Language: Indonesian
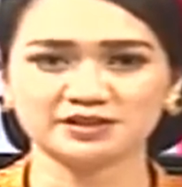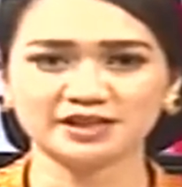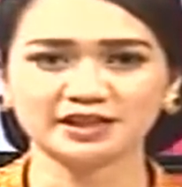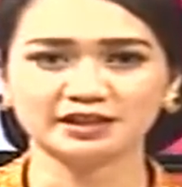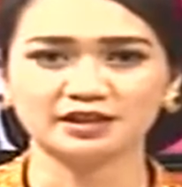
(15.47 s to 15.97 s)

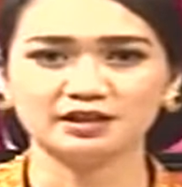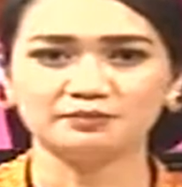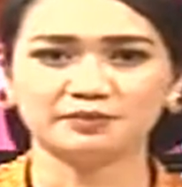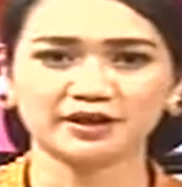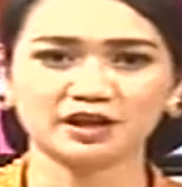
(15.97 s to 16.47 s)
sakit.
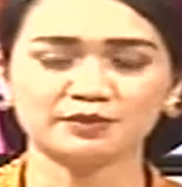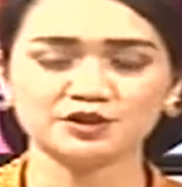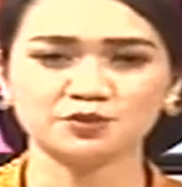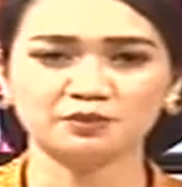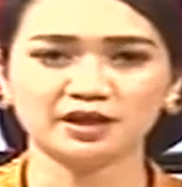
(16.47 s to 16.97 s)
Mereka
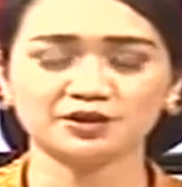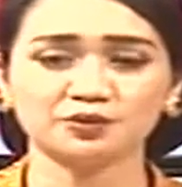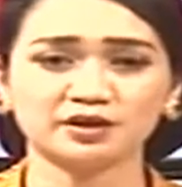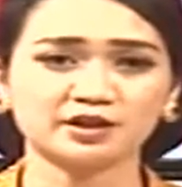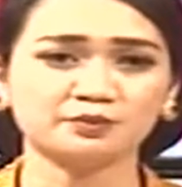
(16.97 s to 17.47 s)
berjumlah
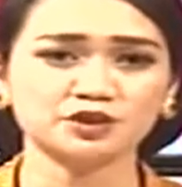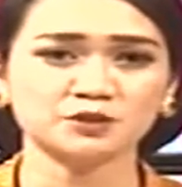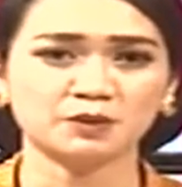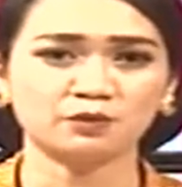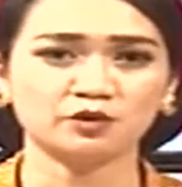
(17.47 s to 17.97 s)

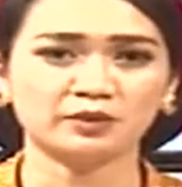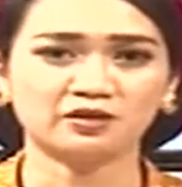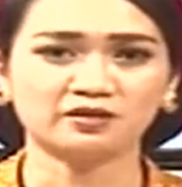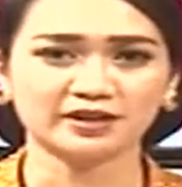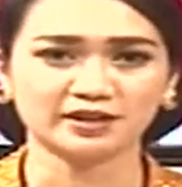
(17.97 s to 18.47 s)
2.095
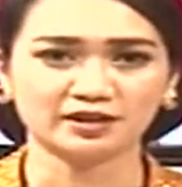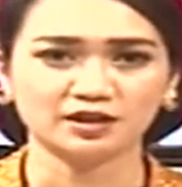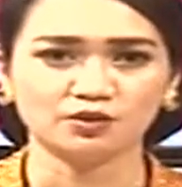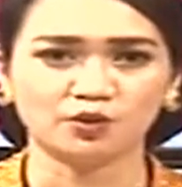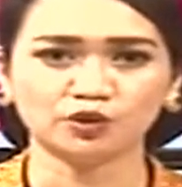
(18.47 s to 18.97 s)
orang.
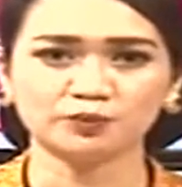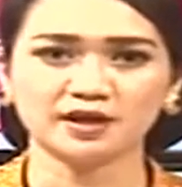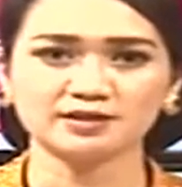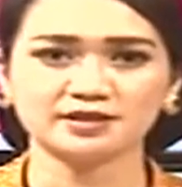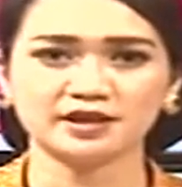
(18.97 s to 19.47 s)
Untuk
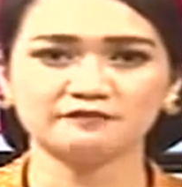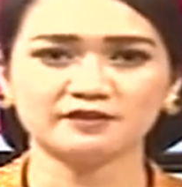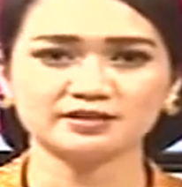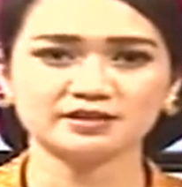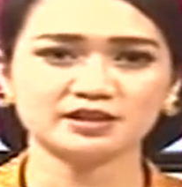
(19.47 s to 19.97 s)
pelaksanaan
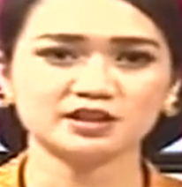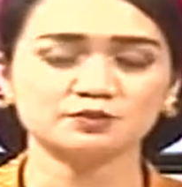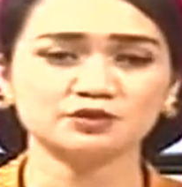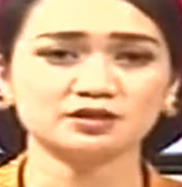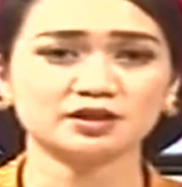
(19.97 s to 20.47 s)
vaksinasi
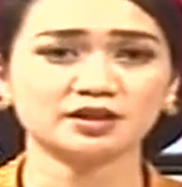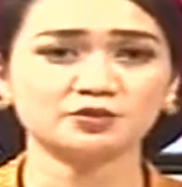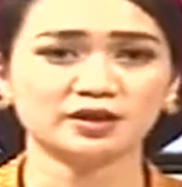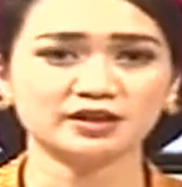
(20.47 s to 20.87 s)
booster kedua